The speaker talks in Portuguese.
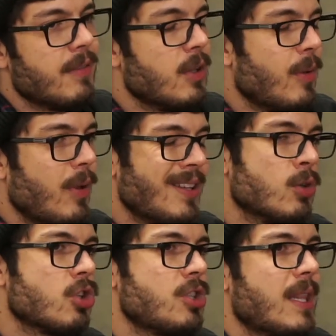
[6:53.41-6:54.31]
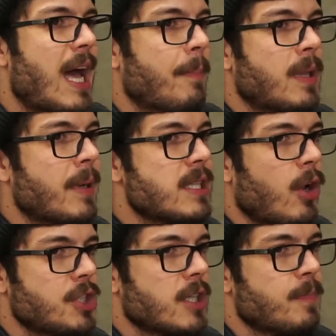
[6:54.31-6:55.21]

Não, não, só se adapta, mas daí eu acho que as